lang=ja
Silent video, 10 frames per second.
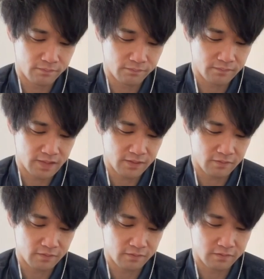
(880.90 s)
あ
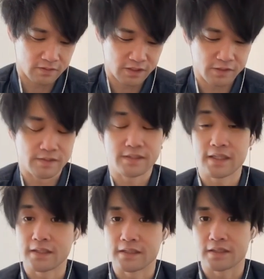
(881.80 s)
のー、新フェス
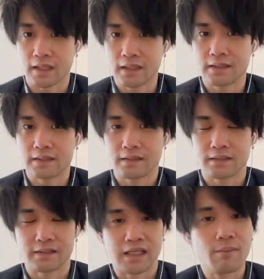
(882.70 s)
園ですか
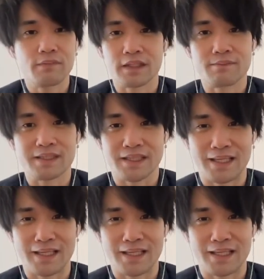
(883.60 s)
何も出てません